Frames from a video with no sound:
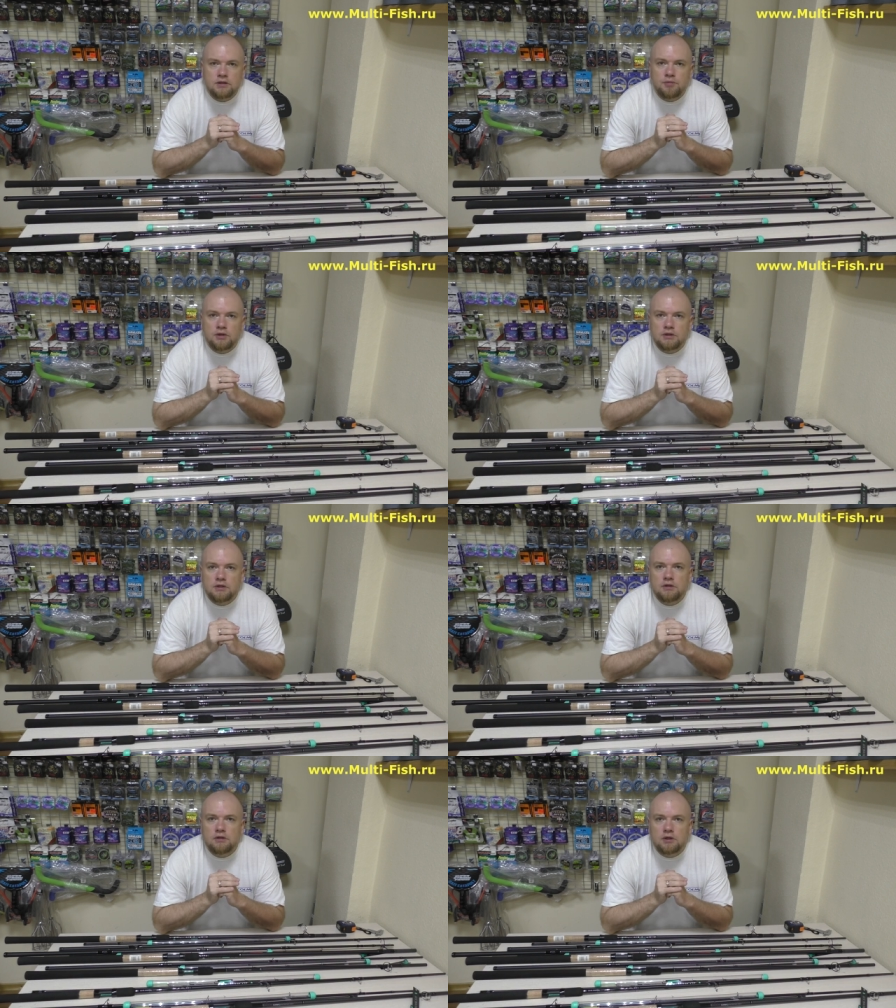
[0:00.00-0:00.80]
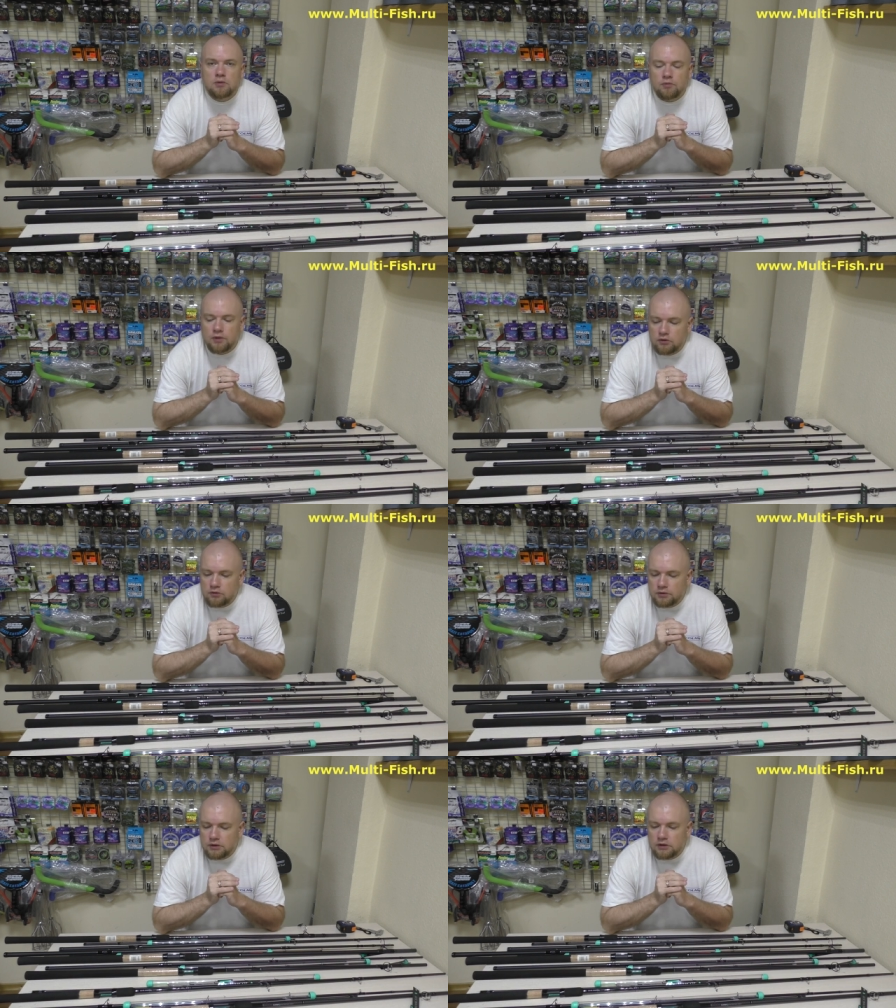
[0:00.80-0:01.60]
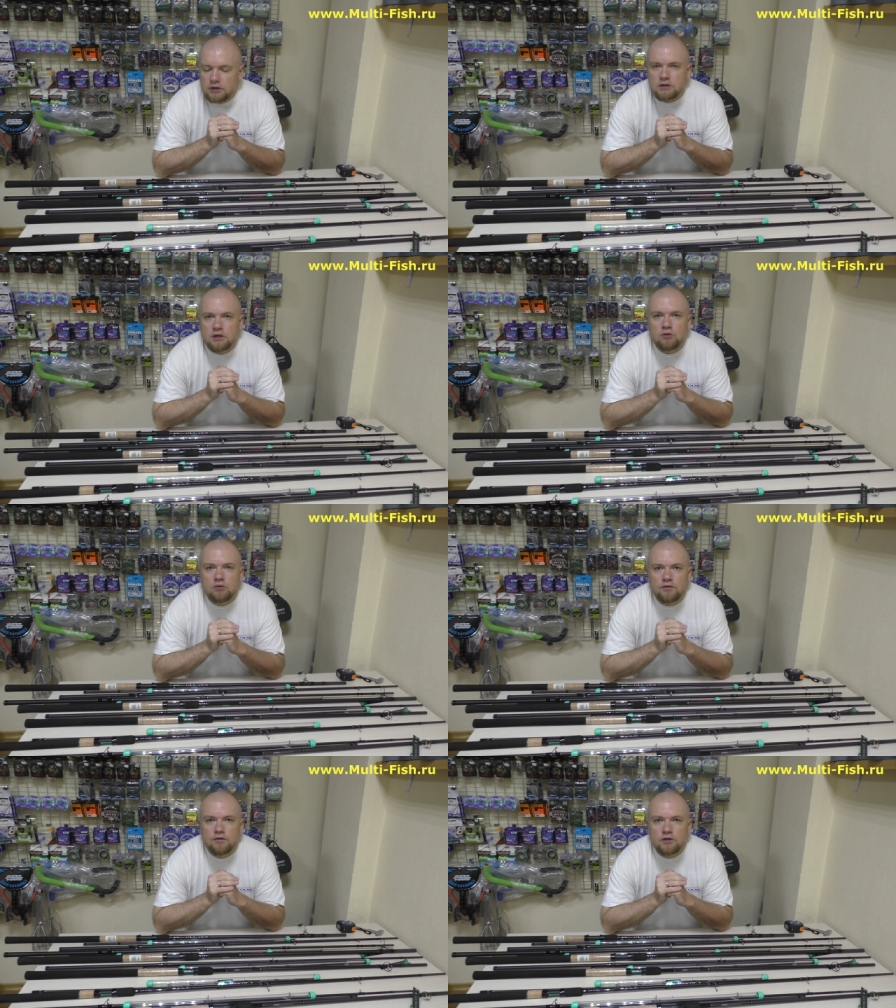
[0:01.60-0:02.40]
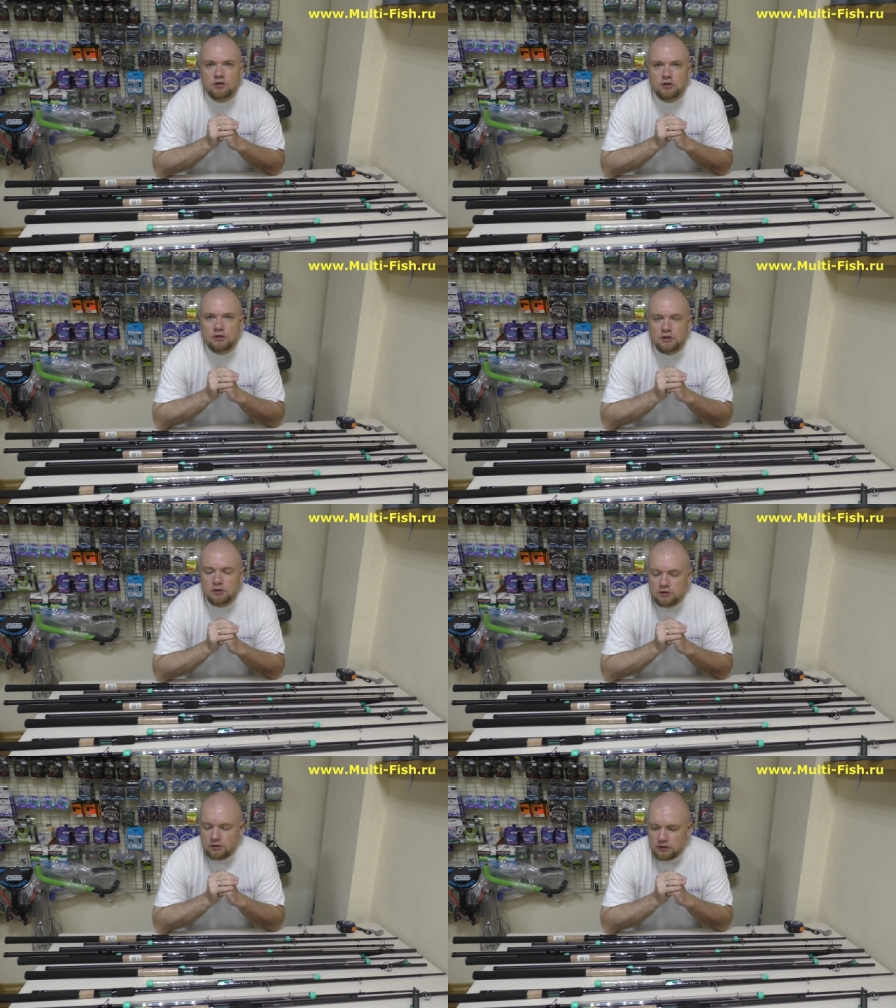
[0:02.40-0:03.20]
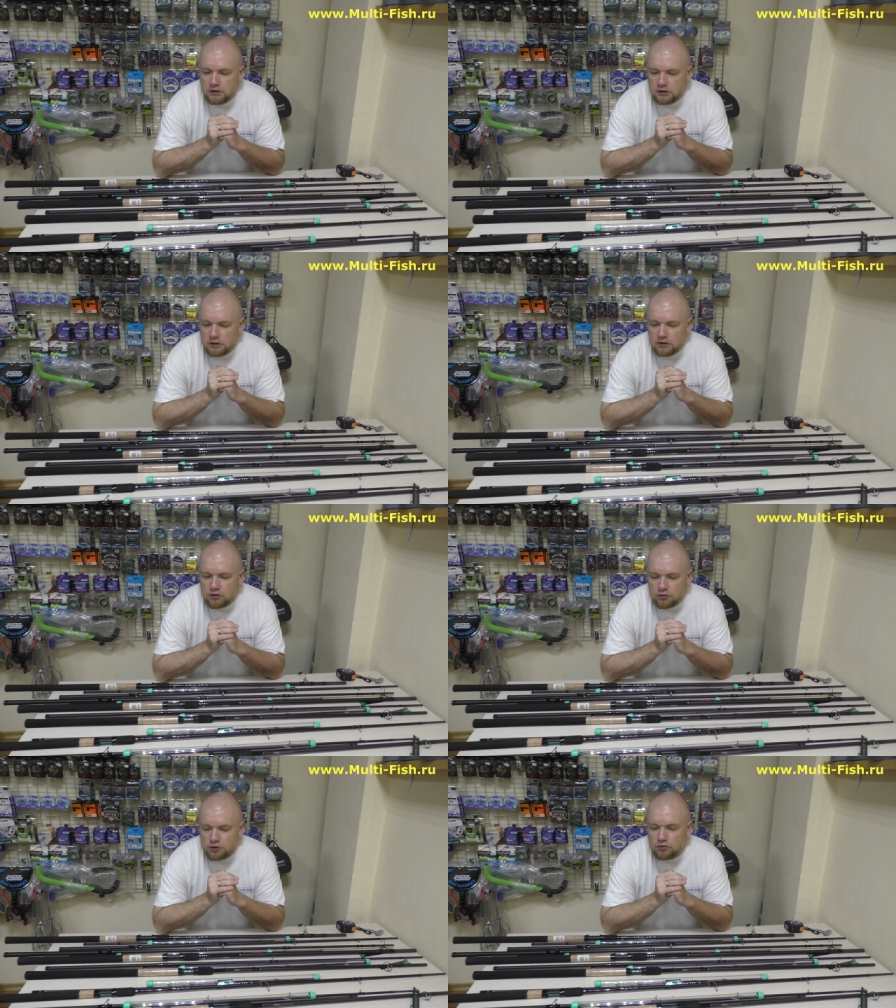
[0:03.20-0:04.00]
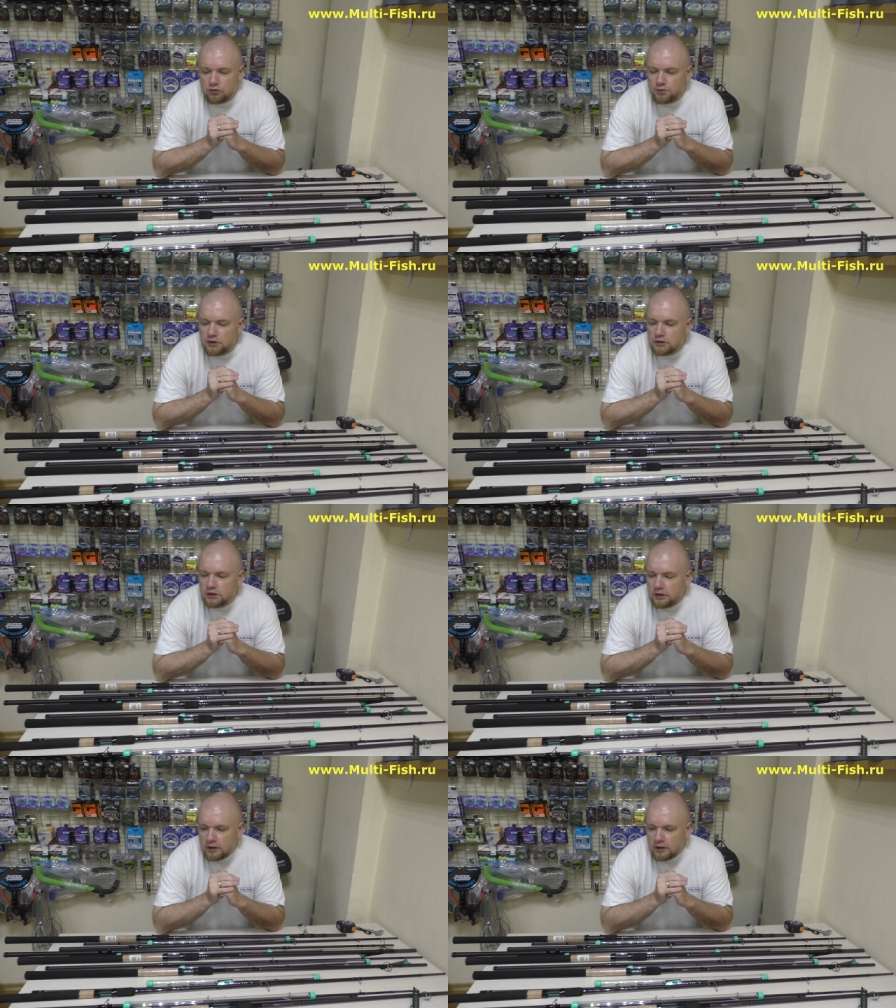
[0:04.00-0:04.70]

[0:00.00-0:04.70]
за пересыл и тому подобное, да, за одну-две вершинки хочет купить.